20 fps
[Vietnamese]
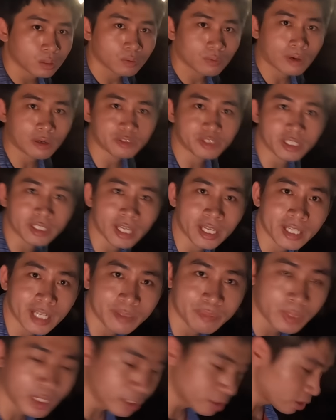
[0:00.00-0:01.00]
Wow, chị này
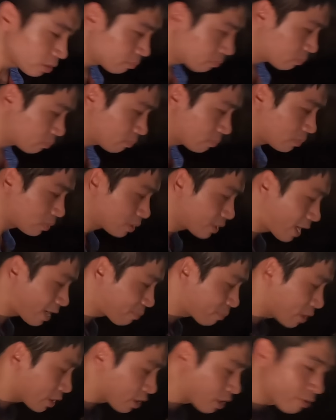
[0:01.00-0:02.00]
đang mời cho
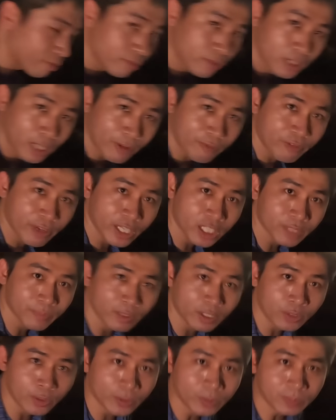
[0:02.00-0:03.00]
đang mời cà, cà phê cho
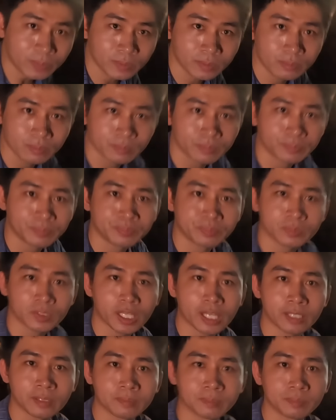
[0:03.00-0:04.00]
mình uống. Đây.